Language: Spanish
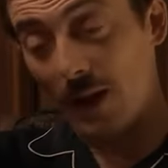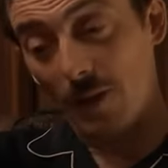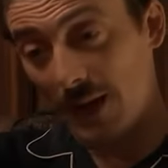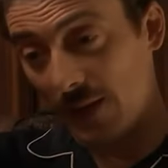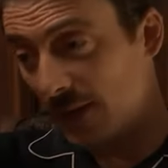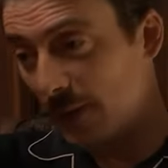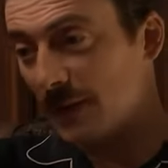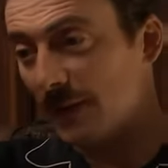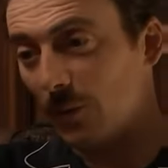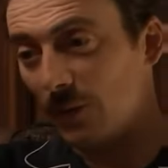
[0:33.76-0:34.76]
alarmar a nadie más
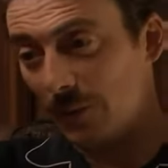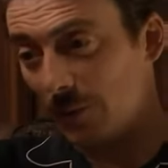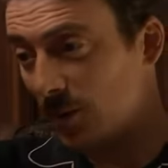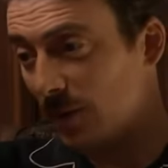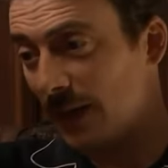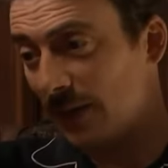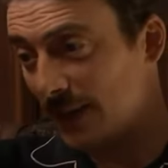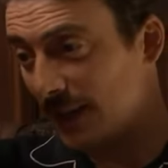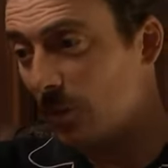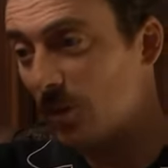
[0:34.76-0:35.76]
de la cuenta, pero si mañana
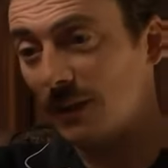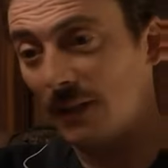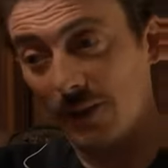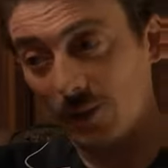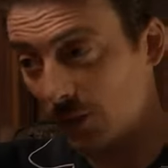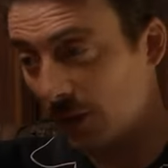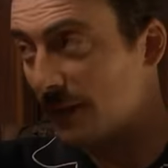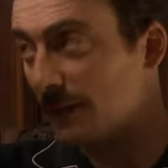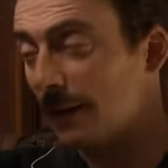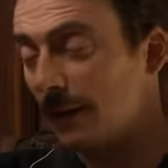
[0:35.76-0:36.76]
seguimos sin tener noticias
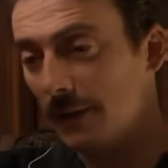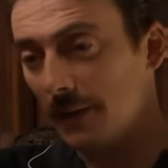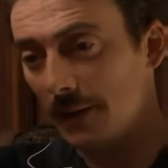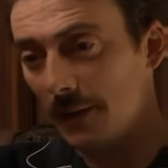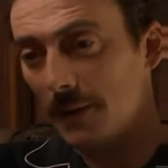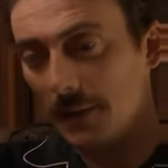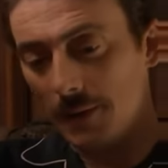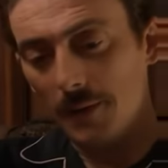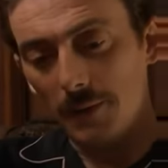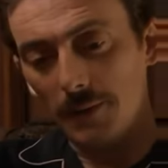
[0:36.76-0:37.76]
de él,
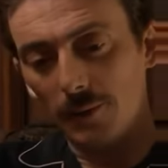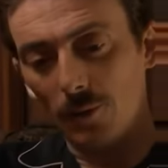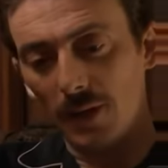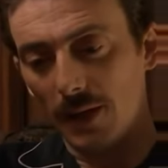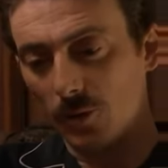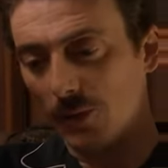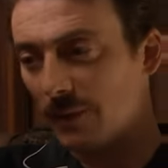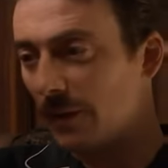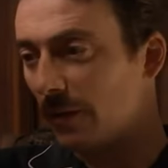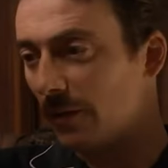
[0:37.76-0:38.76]
denunciaré su
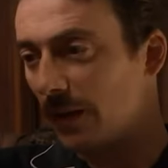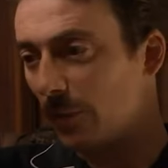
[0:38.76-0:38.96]
desaparición en la